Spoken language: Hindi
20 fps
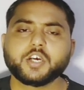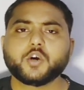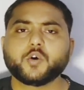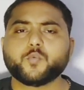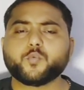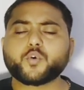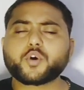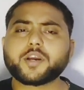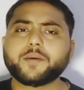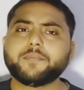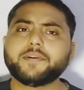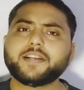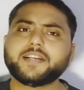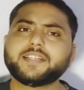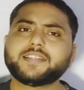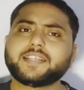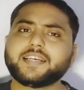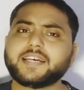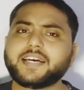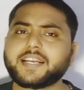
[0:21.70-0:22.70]

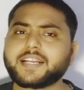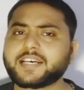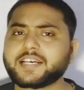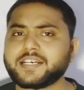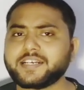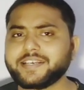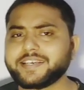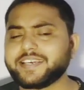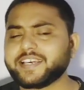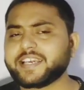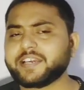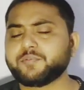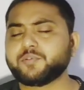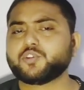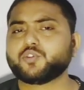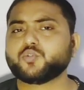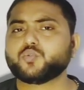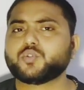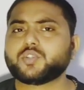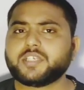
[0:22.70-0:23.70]
वोकेबिलिटी तैयार करने के केवल
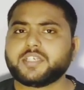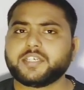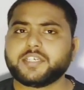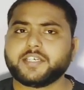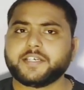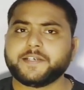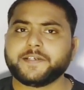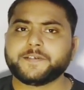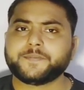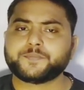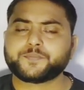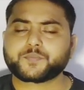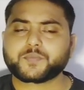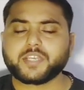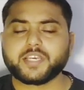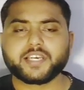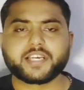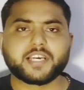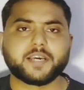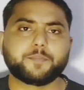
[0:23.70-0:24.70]
दो तरीके हैं
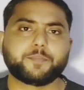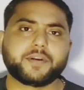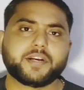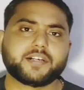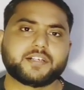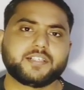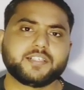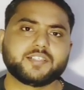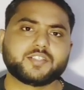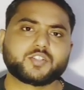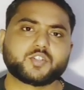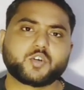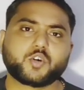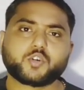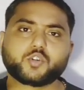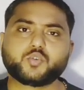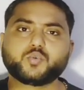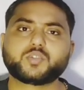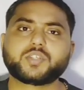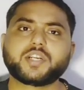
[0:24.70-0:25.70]
एक है प्रैक्टिस
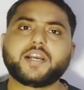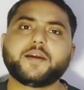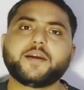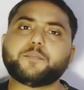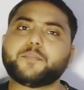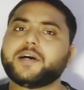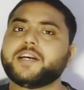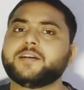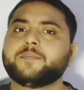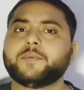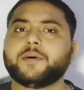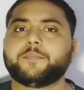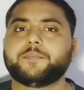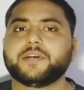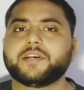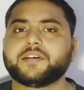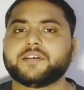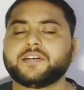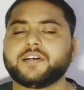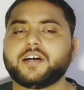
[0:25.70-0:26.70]
और दूसरा है माइंड
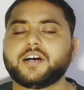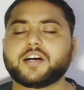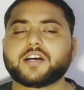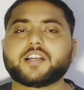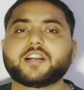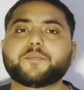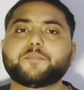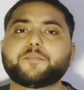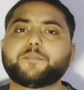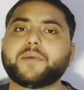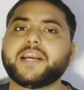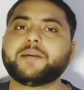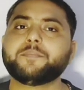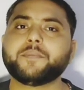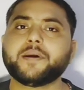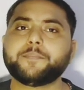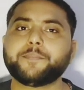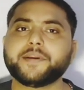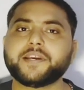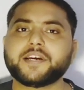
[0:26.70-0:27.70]
मैपिंग अगर आप माइंड
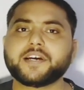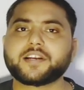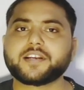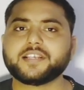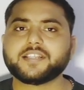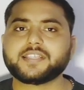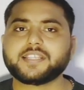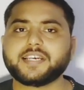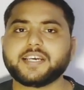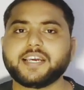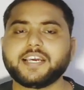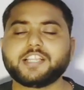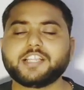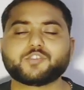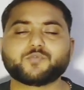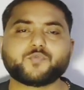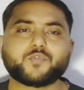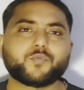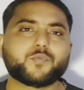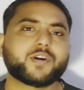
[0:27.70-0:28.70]
मैपिंग कर लेते हैं
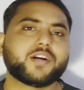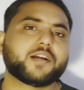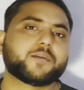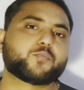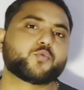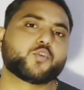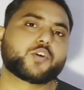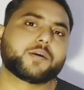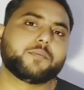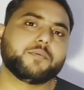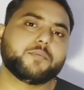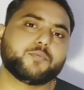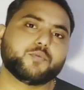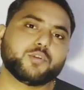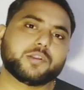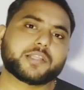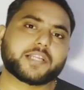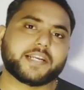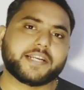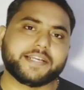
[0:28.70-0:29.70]
तो वो वर्ड आपको कभी
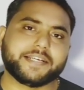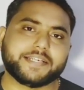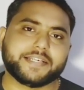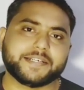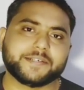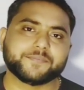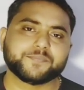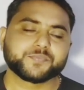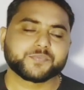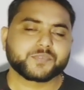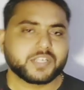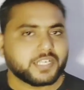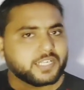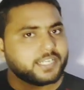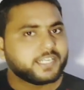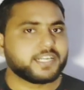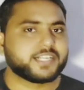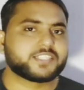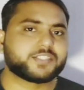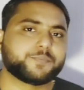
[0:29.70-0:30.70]
भूलता नहीं है
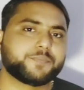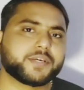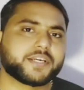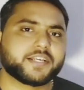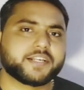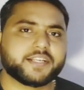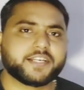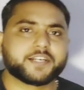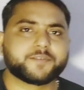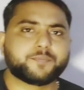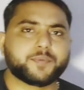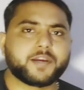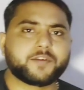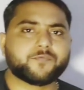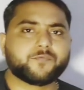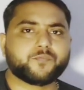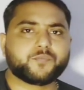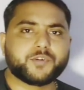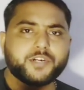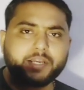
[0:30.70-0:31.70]
लेट्स बिगिन एक मैं
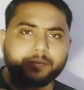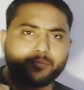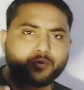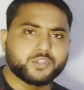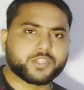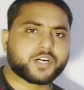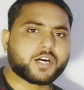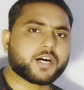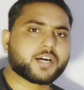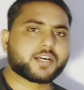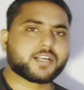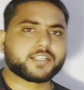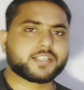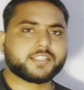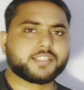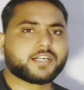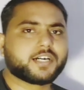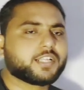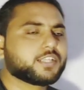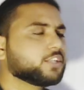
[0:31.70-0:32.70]
डेमो दिखा करके
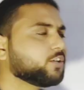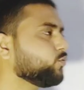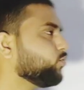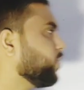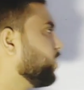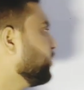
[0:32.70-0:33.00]
दिखाता हूँ